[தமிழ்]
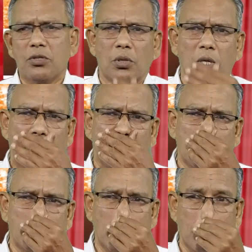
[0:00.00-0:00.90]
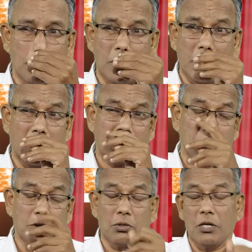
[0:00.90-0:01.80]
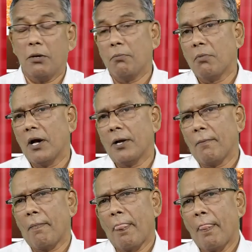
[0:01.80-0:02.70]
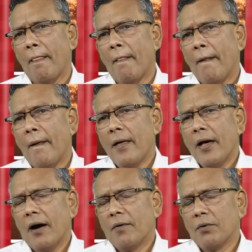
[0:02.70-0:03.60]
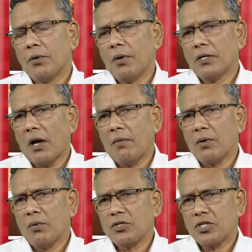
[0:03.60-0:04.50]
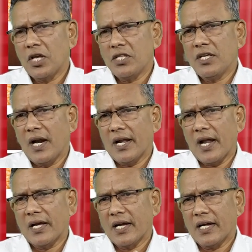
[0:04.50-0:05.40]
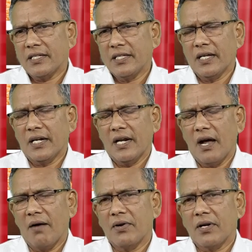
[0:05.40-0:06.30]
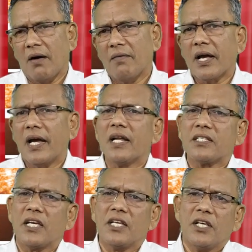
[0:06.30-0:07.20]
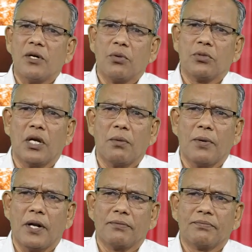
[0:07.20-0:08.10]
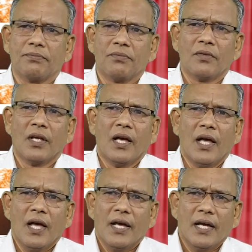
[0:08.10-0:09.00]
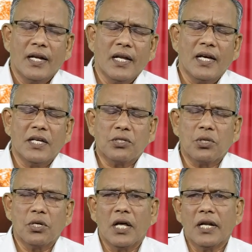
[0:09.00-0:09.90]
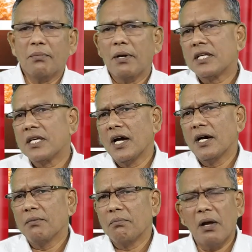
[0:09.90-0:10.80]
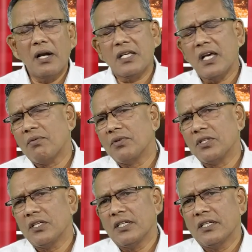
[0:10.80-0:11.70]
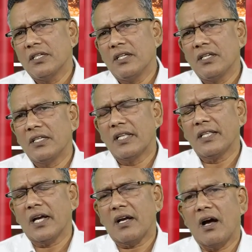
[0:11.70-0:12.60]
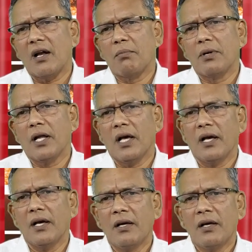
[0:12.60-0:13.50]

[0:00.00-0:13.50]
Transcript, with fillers: கொண்டு சொல்கிறார் மல்கியாவை கொண்டு கர்த்தர் சொன்ன வார் அவனை ஒரு அவனை ஒரு செய்தியாளராக கர்த்தர் அவனுக்கு அவன் கையில் செய்தியை கொடுத்து அனுப்புகிறார் என்ன சொல்கிறாரு மல்கியா மல்கியா வந்து எந்த காலம்னா